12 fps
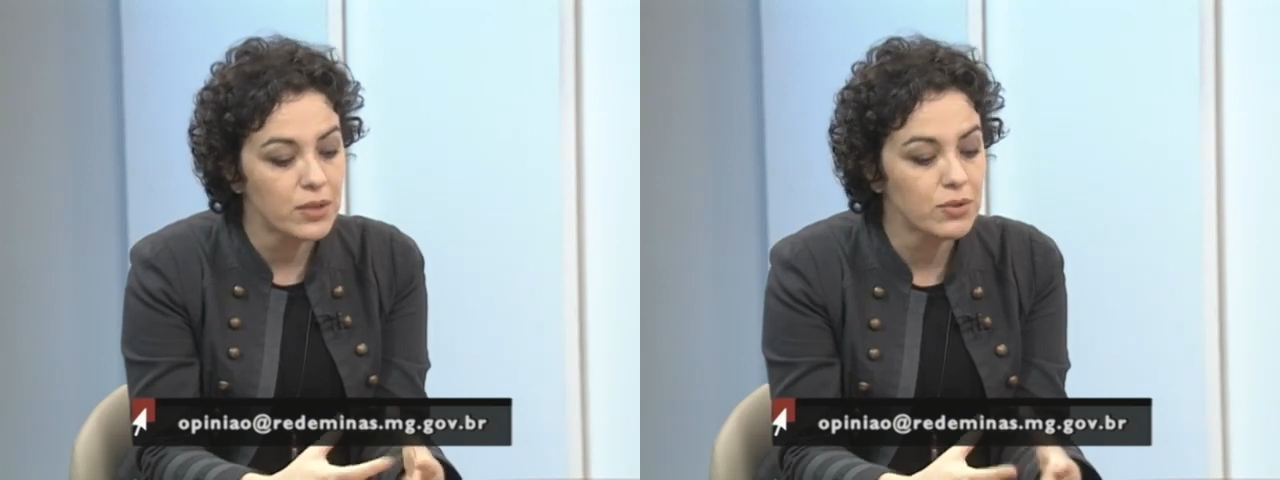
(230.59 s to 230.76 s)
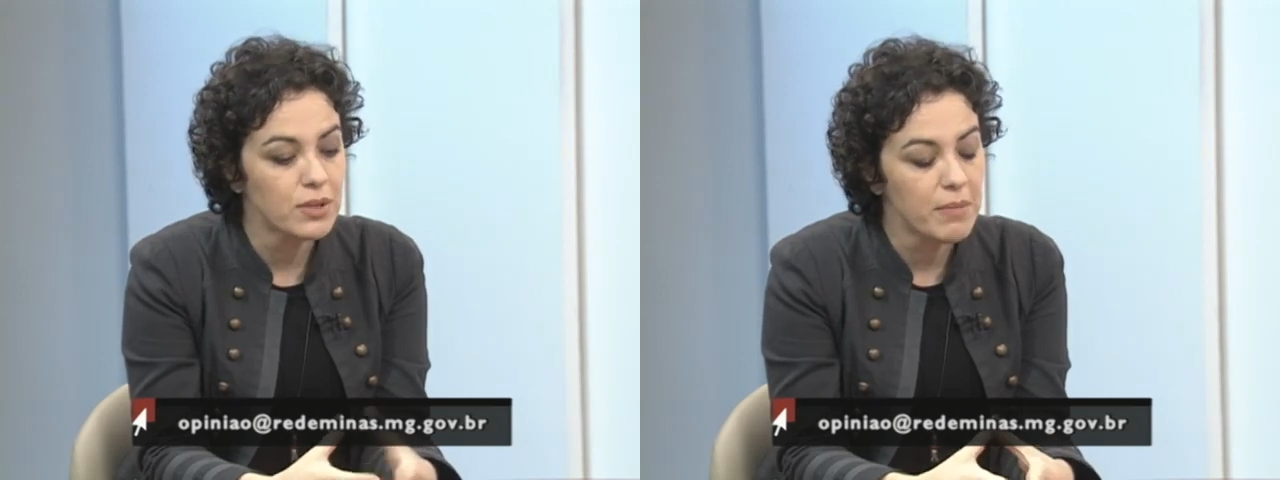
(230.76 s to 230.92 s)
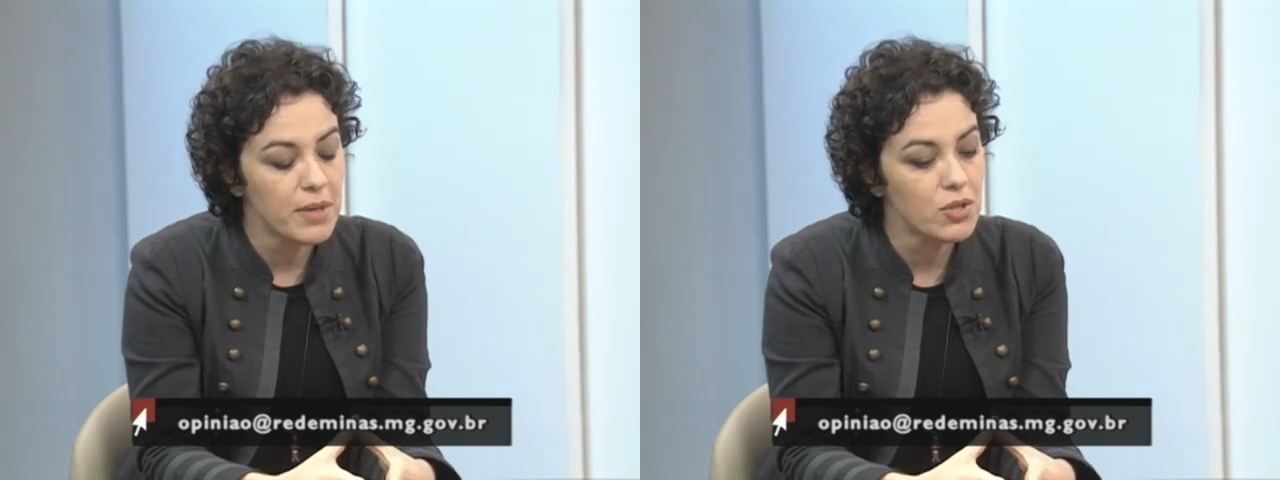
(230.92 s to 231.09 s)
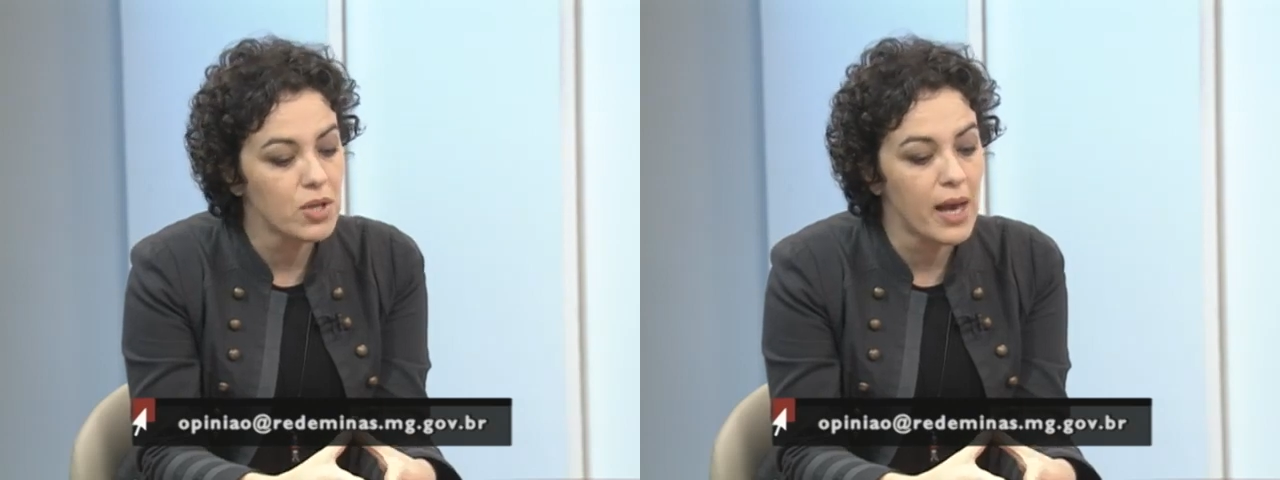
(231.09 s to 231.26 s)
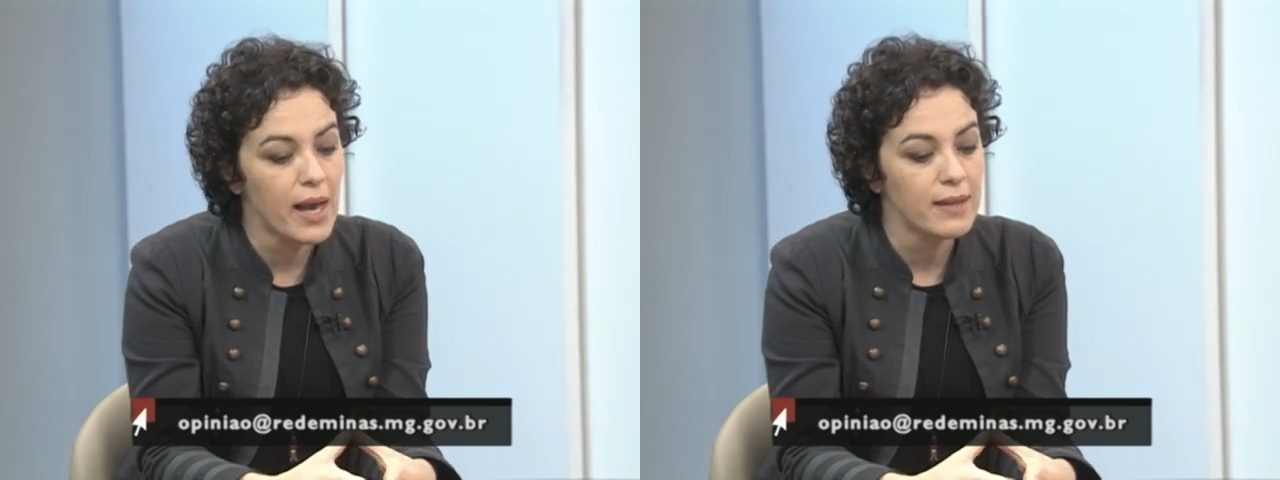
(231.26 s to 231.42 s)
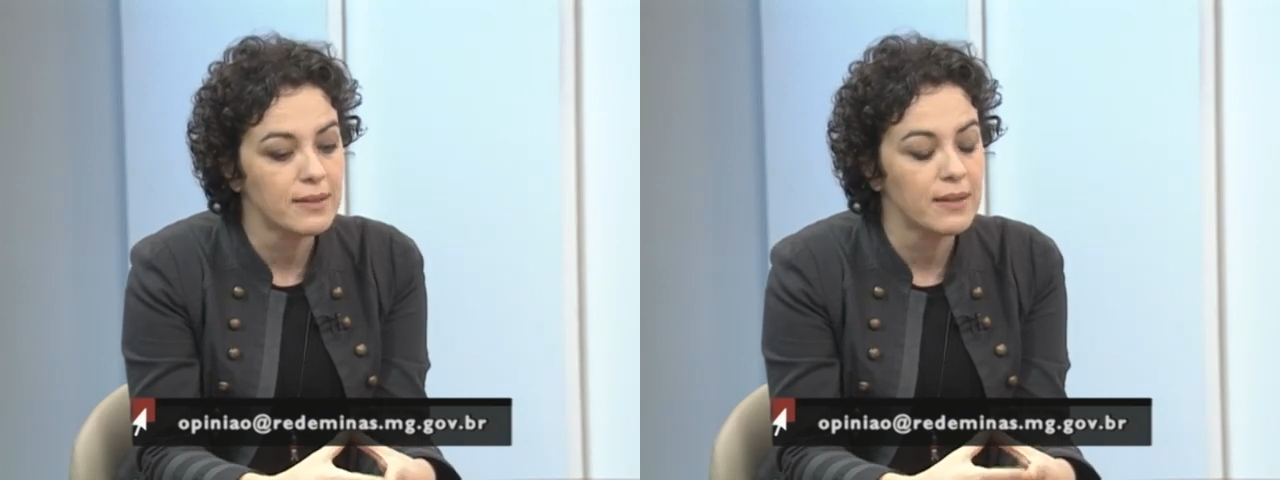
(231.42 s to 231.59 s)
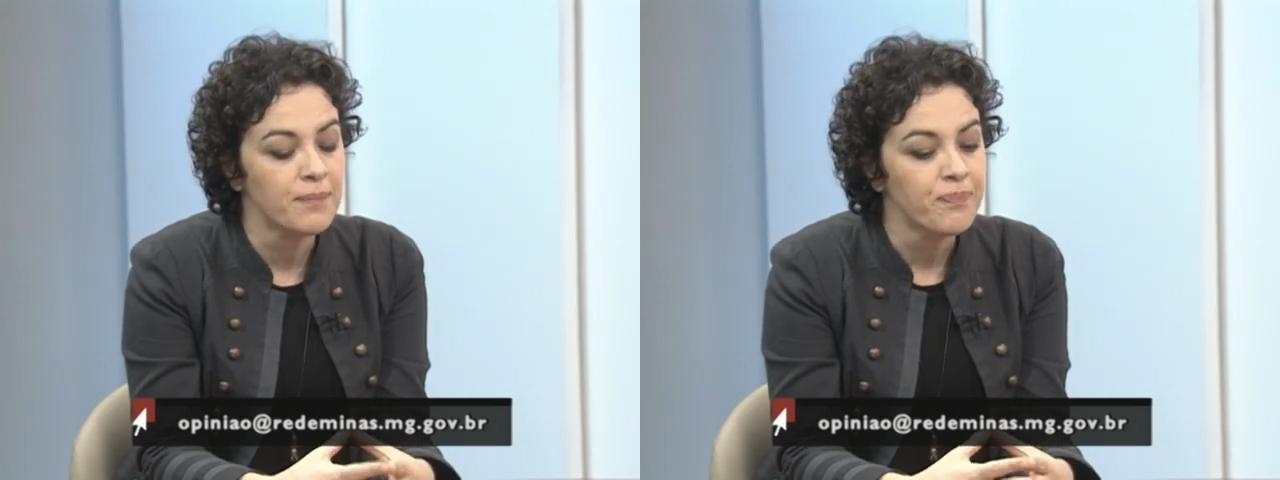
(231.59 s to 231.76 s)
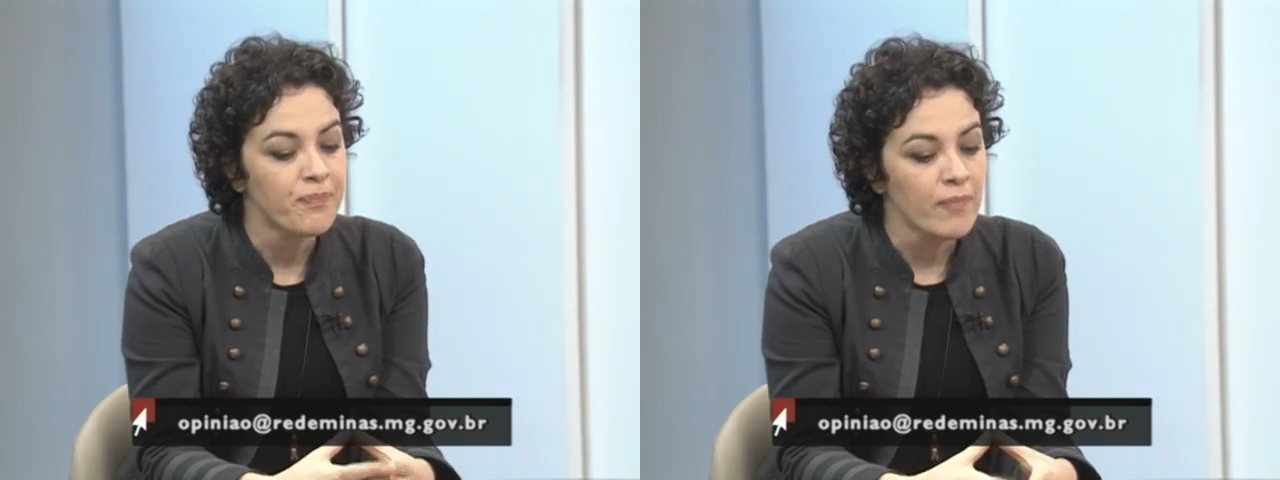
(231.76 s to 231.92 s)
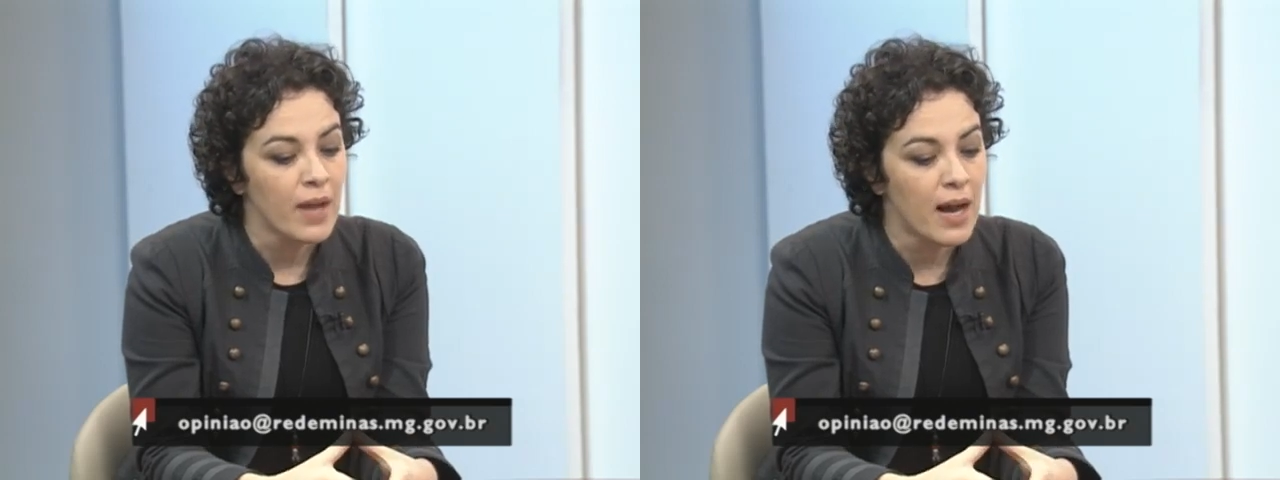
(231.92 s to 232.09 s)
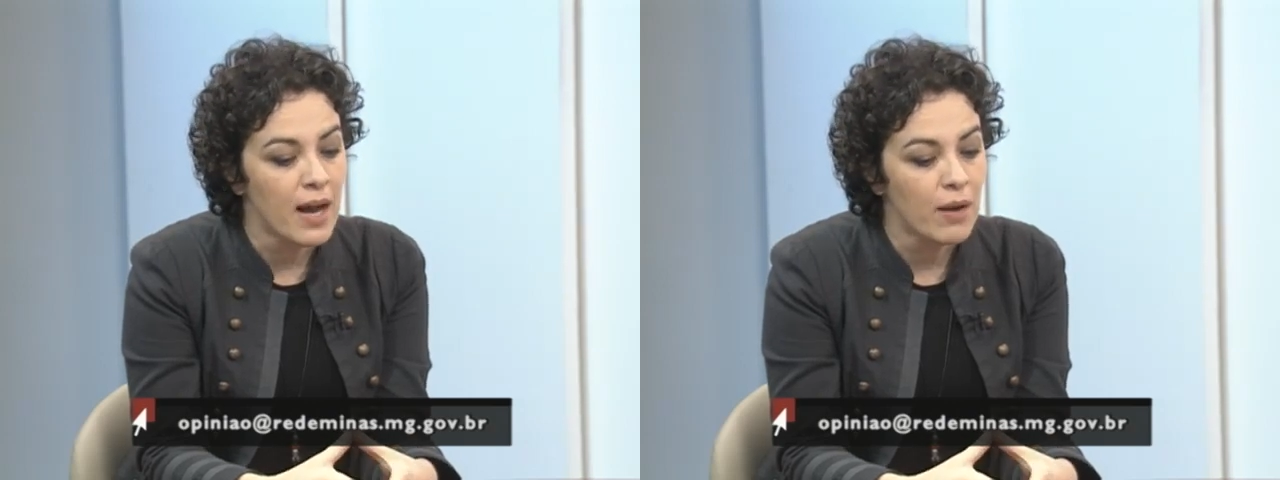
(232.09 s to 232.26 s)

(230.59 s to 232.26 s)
justamente essa. A